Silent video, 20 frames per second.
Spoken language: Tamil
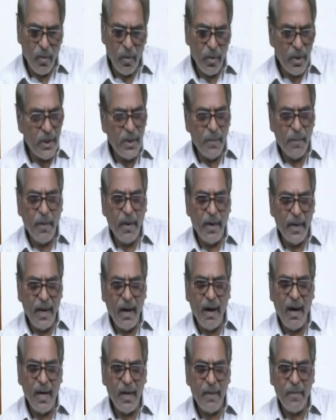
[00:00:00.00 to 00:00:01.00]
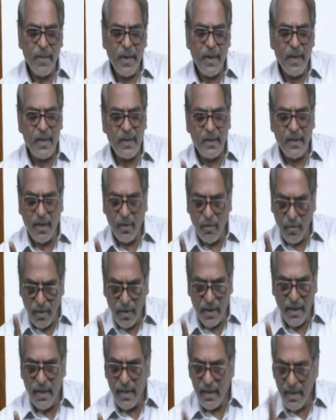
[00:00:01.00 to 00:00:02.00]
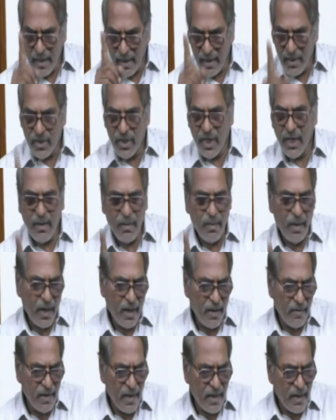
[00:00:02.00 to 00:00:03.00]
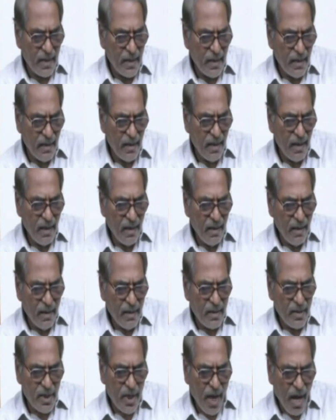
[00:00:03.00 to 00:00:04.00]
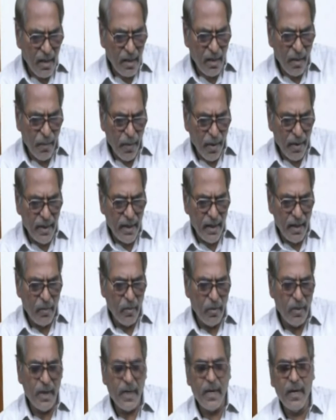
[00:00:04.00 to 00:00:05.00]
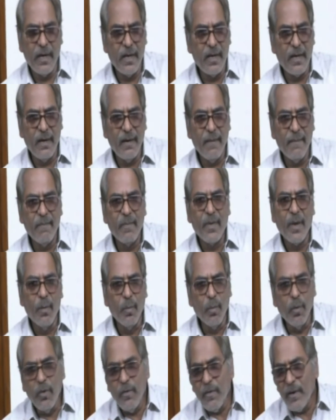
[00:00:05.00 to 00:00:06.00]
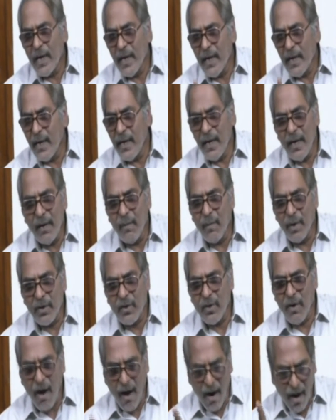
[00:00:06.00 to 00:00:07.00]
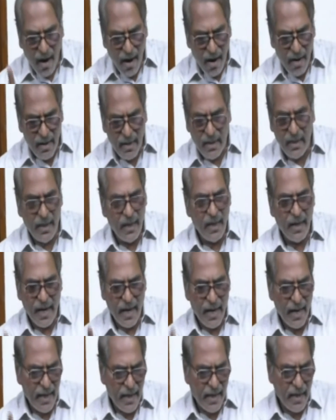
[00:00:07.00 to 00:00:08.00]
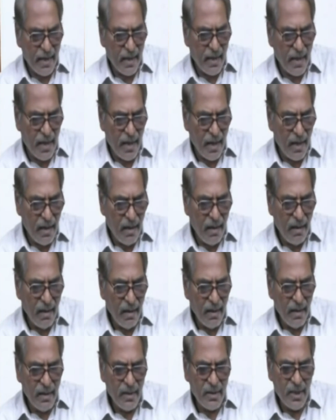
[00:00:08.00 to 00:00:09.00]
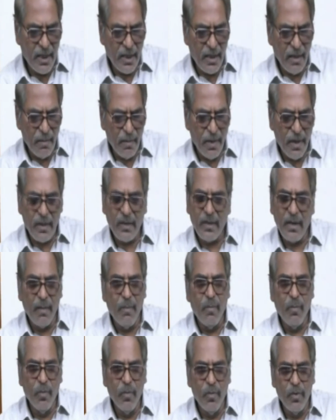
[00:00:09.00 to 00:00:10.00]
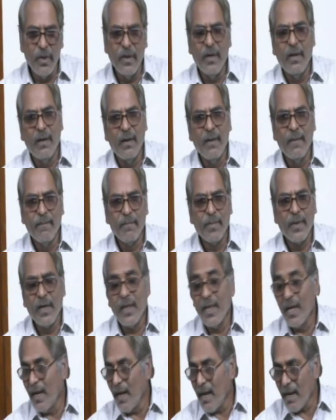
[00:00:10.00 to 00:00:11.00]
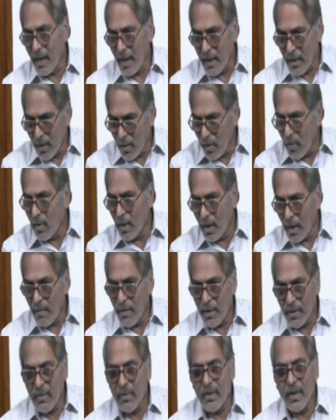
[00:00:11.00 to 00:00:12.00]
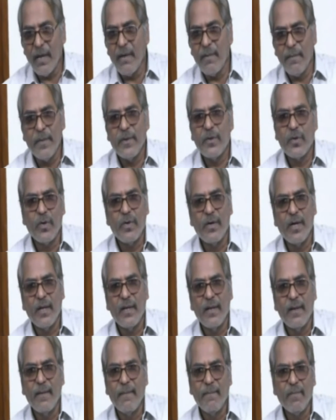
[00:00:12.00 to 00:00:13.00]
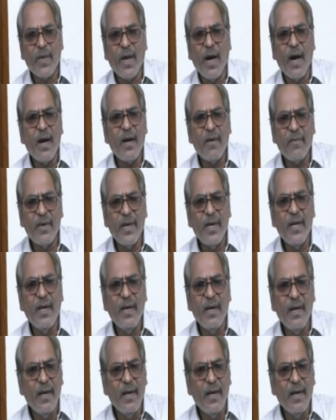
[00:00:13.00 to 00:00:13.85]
குறிஞ்சிப்பாடி ஆலப்பாக்கத்தில் ஒரு கிணறு நிச்சயமாக வருது சாத்தப்பாடியில் ஒரு கிணறு புவனகிரியில் மட்டும் ஆறு எண்ணெய் கிணறுகள் சிதம்பரத்தில் மூணு இதெல்லாம் கடலூரில் மட்டும் நான் இப்போ சொன்னது ஆகவே